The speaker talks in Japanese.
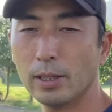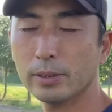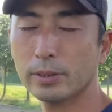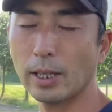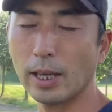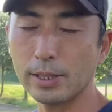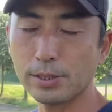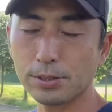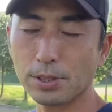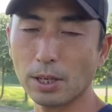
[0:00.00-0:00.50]

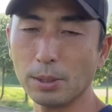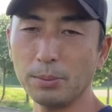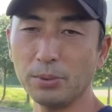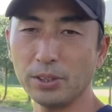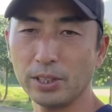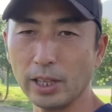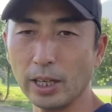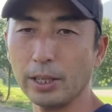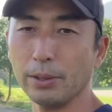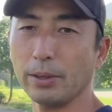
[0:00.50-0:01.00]
最初から
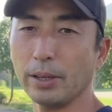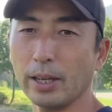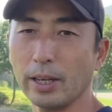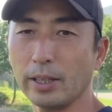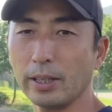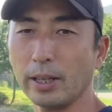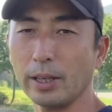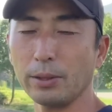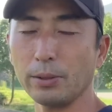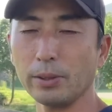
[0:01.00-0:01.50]
無理やりはや
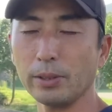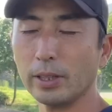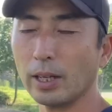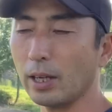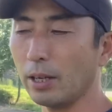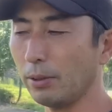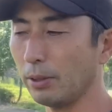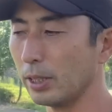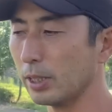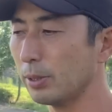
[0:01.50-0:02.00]
らないように。だ
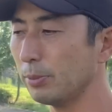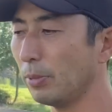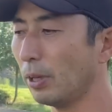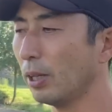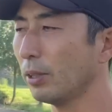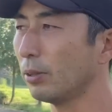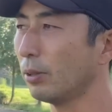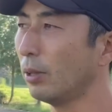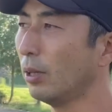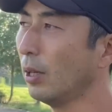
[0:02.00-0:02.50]
から私も
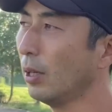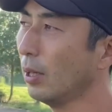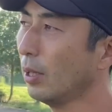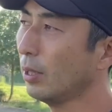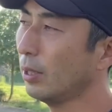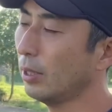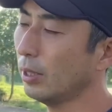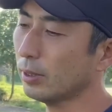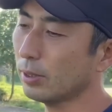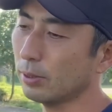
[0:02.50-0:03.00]

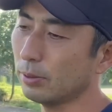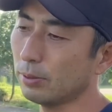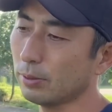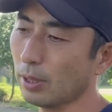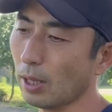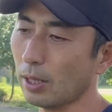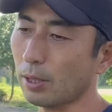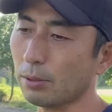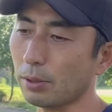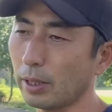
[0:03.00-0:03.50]
レッスン
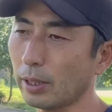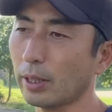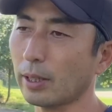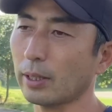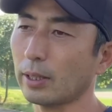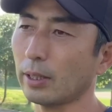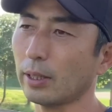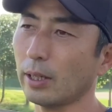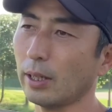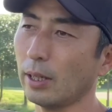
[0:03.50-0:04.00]
受けに来られた
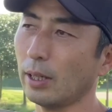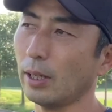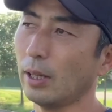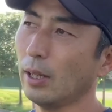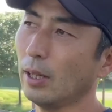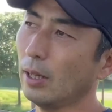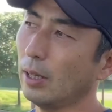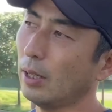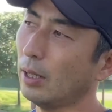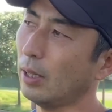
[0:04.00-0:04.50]
方で、
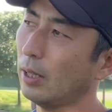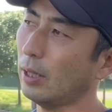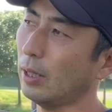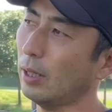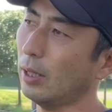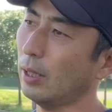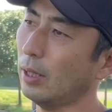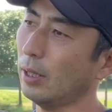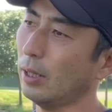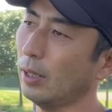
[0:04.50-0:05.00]

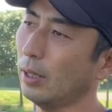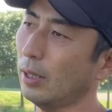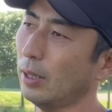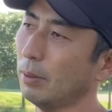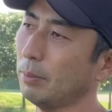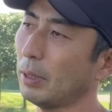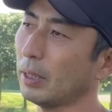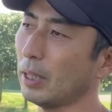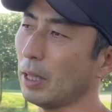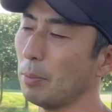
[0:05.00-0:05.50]

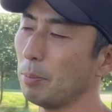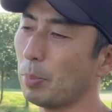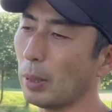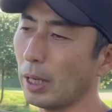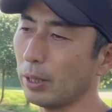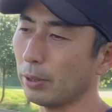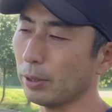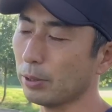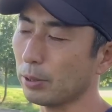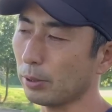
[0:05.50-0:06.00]
年
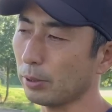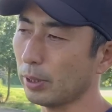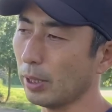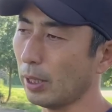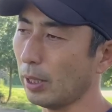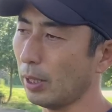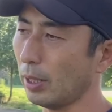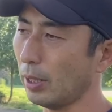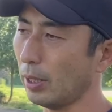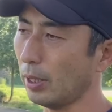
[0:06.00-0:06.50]
配の人
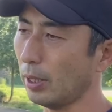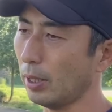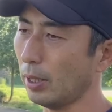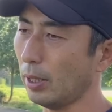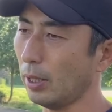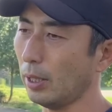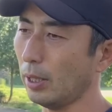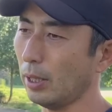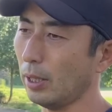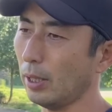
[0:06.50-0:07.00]

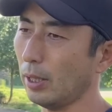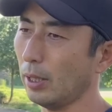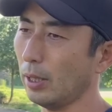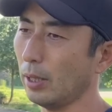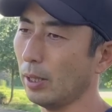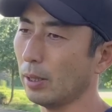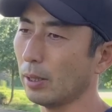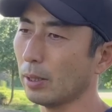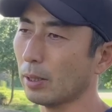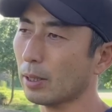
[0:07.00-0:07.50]

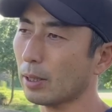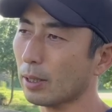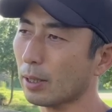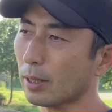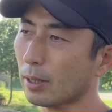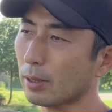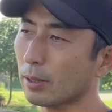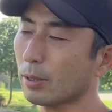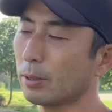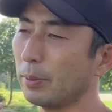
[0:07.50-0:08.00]
で、
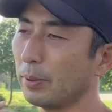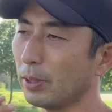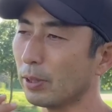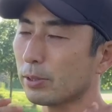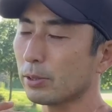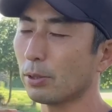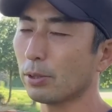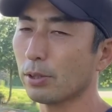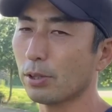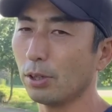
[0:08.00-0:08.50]
首の
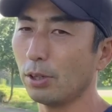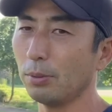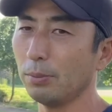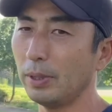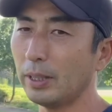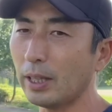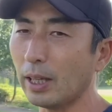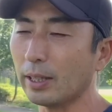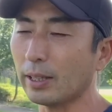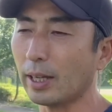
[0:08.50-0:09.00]
状況を
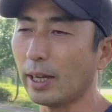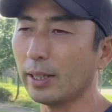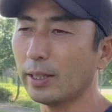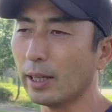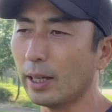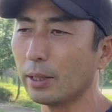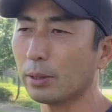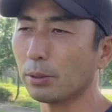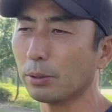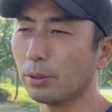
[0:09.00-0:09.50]
見て、大
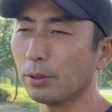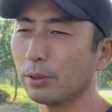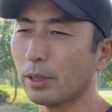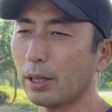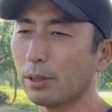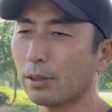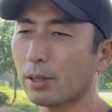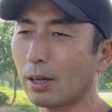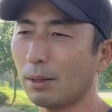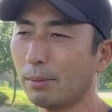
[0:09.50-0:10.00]
体どのぐ
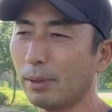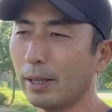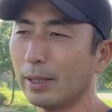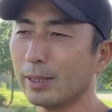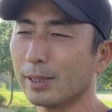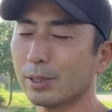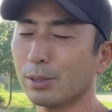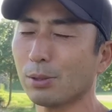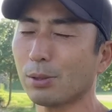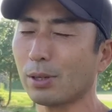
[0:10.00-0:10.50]
らいの構え
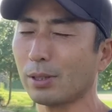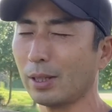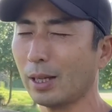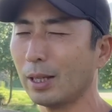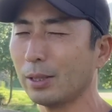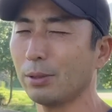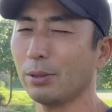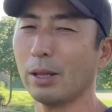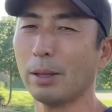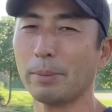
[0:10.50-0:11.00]
にしようか
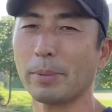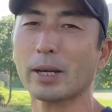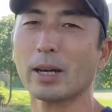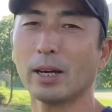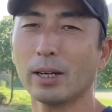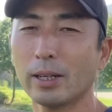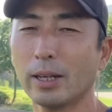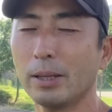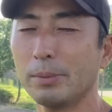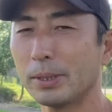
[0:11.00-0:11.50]
なっていうのはやっ
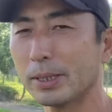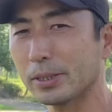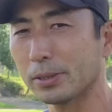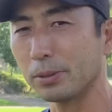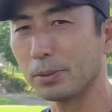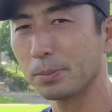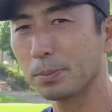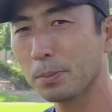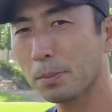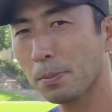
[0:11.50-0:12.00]
ぱ考えますよ。